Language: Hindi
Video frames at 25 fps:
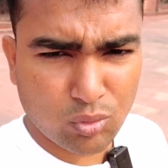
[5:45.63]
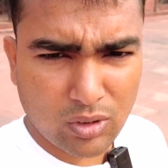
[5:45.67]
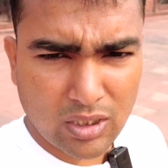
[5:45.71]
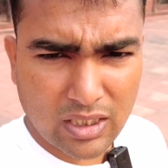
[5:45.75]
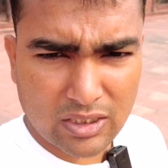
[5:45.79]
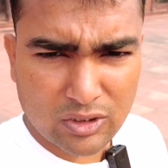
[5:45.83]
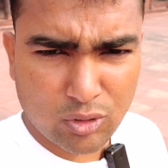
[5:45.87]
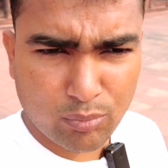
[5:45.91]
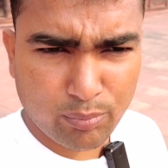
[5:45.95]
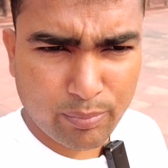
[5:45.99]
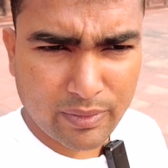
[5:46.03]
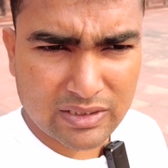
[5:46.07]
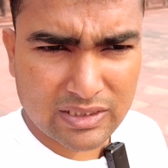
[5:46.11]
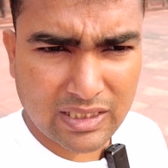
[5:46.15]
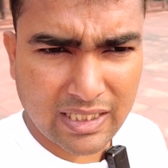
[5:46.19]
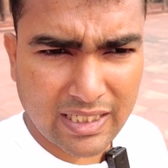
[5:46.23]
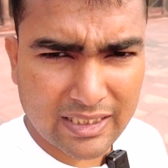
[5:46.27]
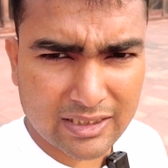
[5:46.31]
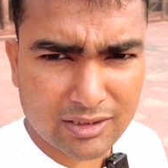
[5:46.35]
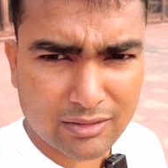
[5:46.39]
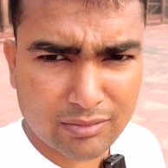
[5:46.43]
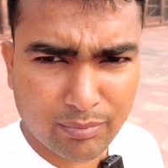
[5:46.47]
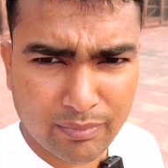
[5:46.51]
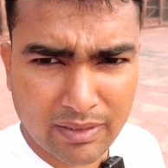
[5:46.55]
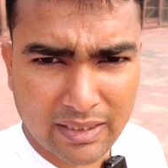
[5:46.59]

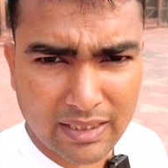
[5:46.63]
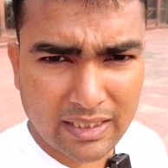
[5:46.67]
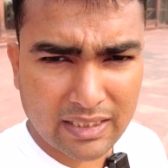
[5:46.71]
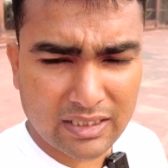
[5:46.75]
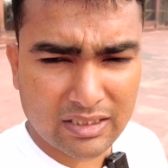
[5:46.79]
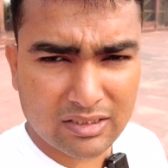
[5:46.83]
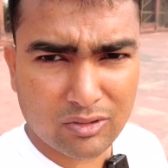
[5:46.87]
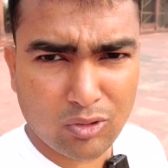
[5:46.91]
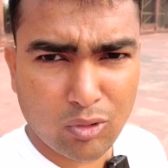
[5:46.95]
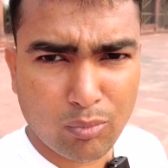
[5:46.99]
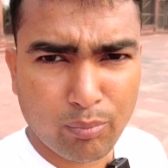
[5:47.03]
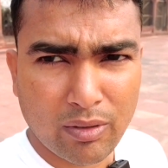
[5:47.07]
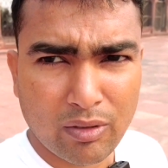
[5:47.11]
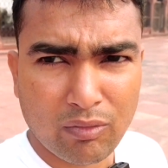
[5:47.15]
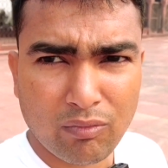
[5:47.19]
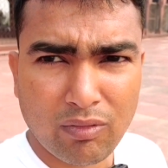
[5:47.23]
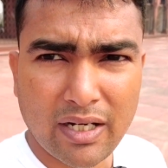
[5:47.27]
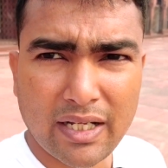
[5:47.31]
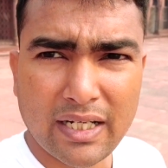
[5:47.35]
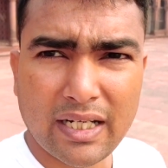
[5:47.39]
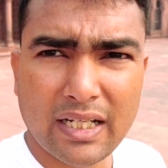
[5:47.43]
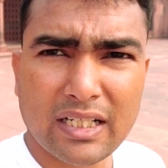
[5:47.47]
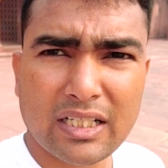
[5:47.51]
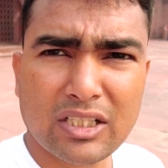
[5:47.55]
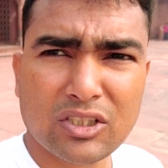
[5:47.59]
1650 में इसको
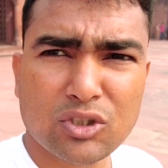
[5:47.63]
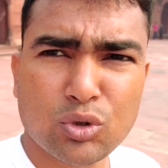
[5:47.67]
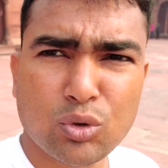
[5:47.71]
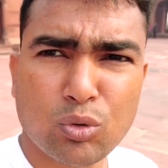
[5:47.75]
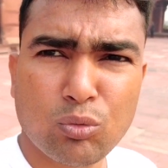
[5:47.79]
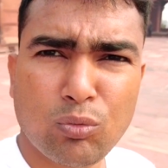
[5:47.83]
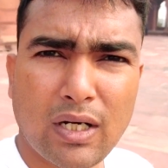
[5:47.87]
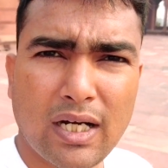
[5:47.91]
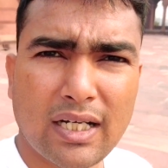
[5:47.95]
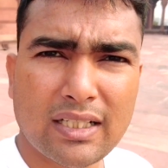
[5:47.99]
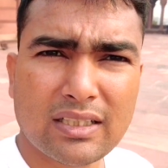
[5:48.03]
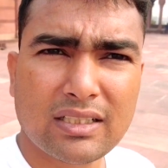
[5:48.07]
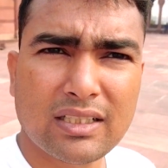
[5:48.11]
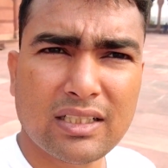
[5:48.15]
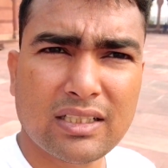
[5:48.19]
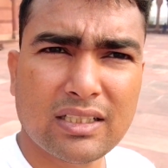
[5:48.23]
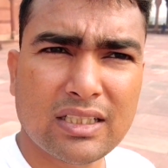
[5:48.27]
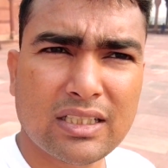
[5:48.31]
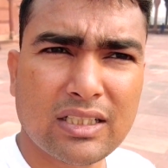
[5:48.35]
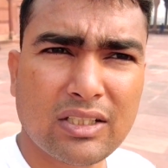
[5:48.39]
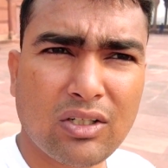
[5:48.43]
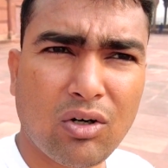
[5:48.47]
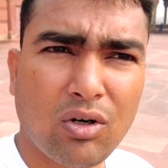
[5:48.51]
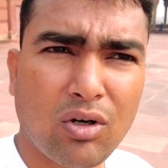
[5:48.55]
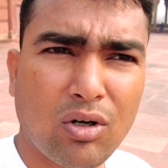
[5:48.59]
बनवाने की शुरुआत की
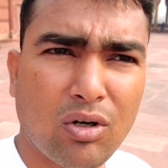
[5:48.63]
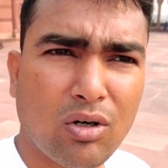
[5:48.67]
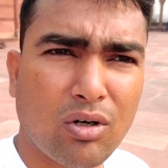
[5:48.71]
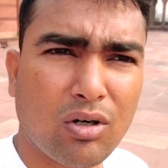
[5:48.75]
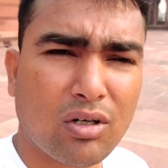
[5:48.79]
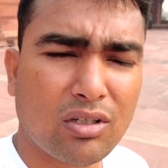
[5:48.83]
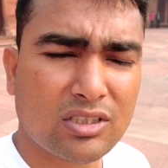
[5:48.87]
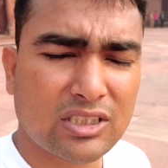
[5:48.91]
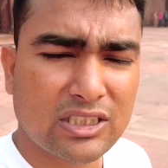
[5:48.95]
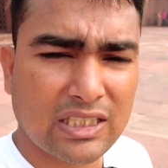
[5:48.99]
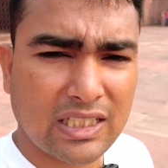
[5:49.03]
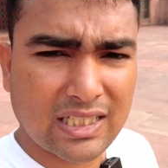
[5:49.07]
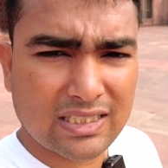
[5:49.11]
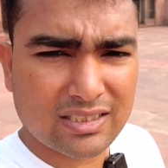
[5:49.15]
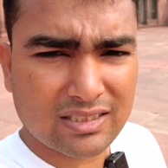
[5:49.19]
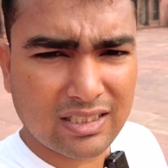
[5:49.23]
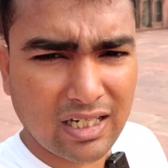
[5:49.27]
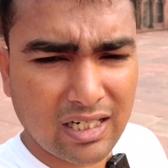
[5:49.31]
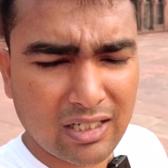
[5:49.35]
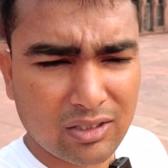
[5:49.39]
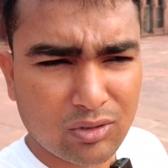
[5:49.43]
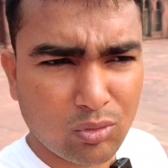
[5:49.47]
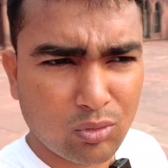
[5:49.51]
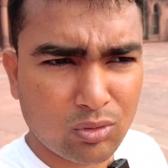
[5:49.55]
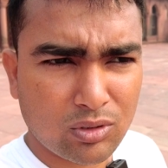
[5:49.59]
थी और छः
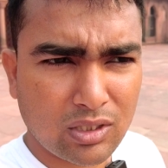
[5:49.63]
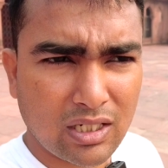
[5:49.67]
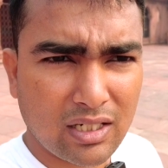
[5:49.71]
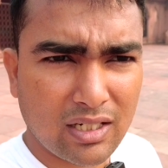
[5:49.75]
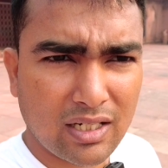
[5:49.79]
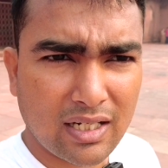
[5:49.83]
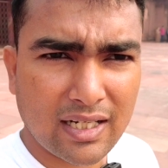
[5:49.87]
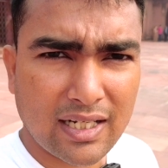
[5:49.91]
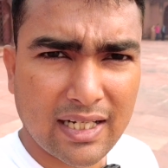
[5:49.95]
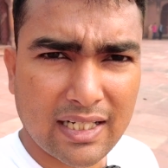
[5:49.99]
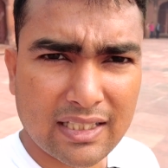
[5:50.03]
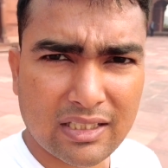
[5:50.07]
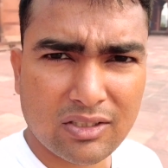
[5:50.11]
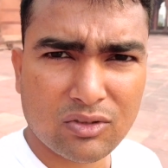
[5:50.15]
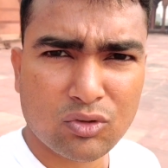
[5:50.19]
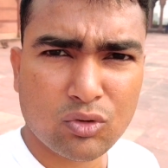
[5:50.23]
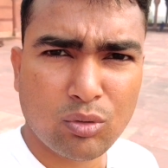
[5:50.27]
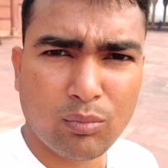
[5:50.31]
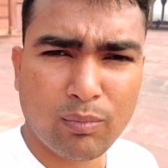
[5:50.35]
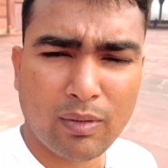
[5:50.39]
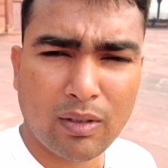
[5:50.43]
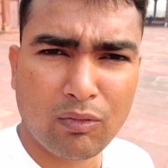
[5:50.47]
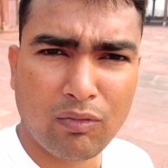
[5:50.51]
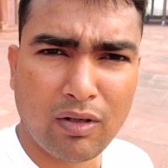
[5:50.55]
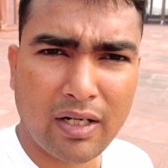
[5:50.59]
साल टोटल लग गए थे
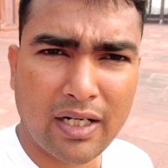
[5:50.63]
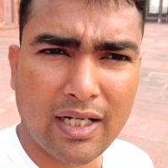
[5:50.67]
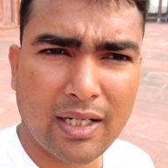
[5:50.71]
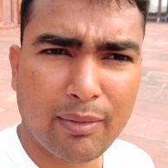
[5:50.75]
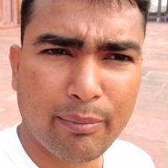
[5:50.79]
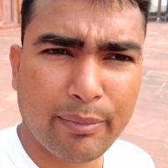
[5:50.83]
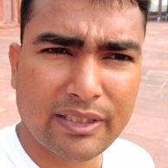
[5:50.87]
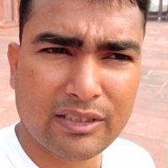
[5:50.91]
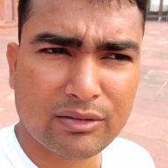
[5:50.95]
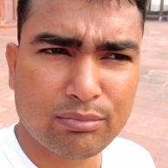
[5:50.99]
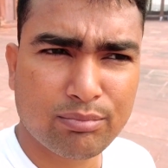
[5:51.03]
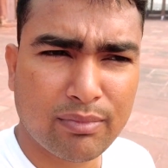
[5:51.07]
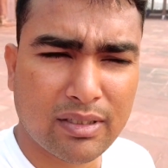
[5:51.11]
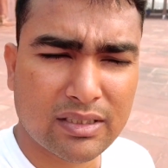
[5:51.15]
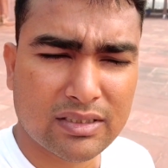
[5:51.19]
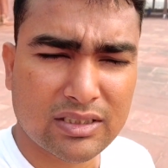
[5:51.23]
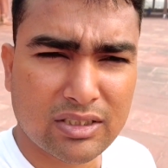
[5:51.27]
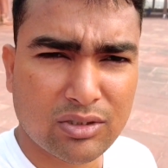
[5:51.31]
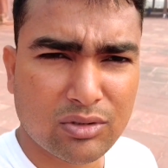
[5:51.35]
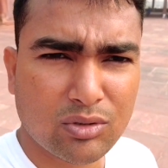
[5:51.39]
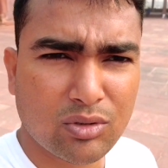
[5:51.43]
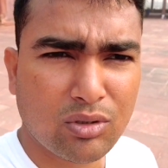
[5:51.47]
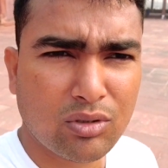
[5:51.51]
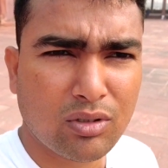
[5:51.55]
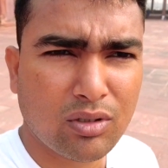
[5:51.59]
इसको बनवाने में इस
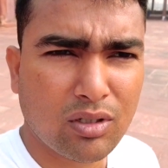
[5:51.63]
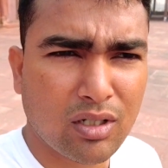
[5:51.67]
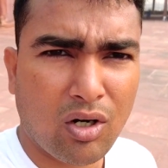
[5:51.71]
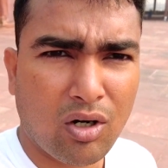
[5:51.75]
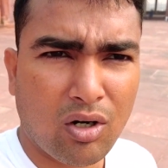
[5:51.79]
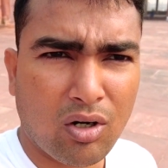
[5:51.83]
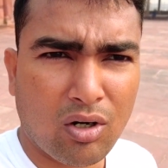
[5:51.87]
मस्जिद को